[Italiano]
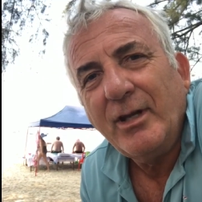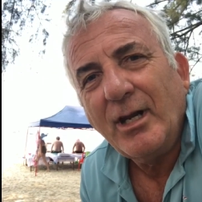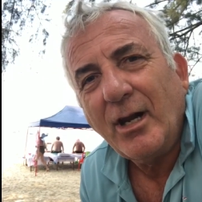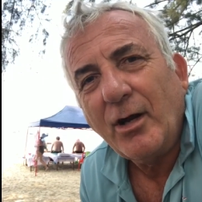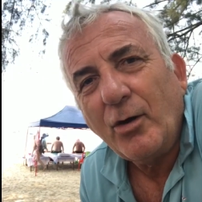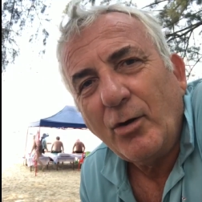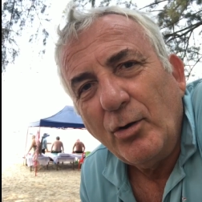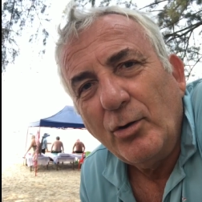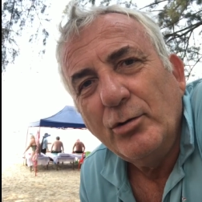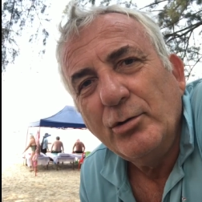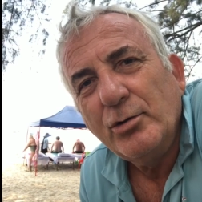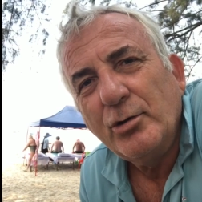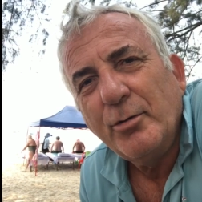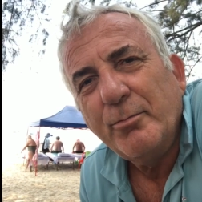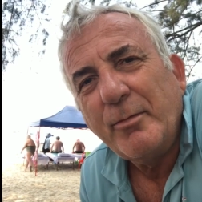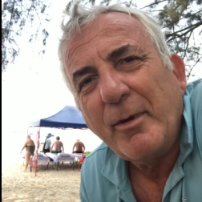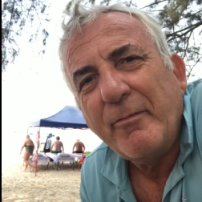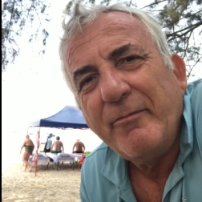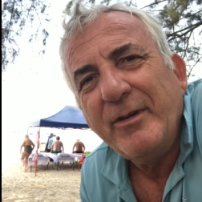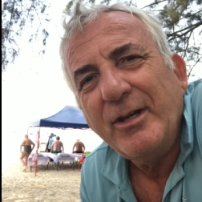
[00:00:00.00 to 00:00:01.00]
racconto,
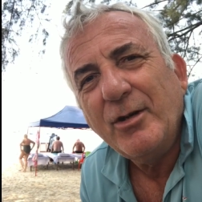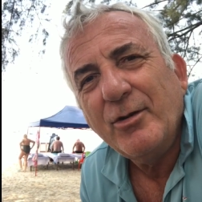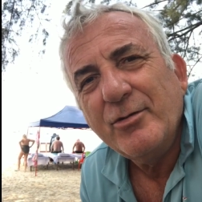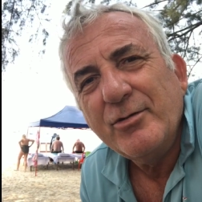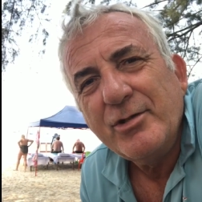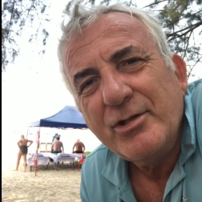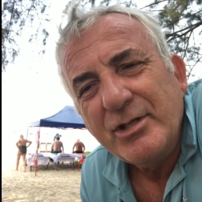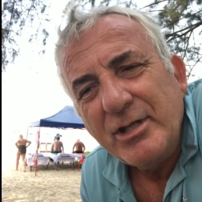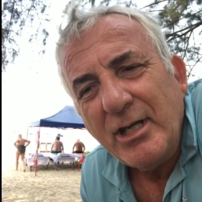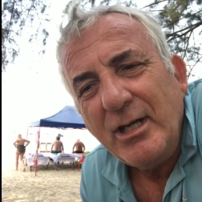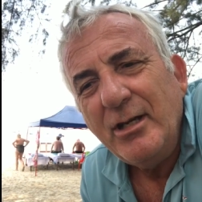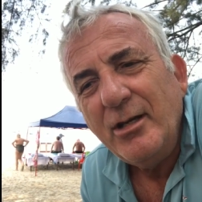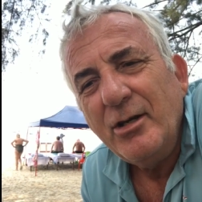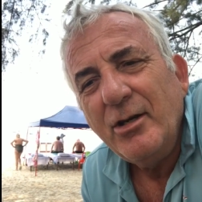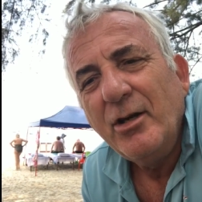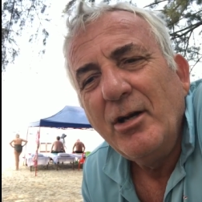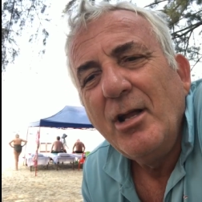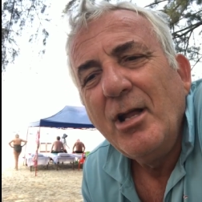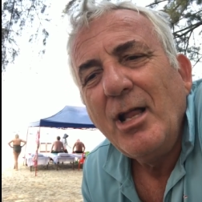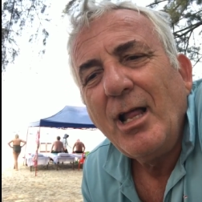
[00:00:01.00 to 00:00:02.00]
ma vi consiglio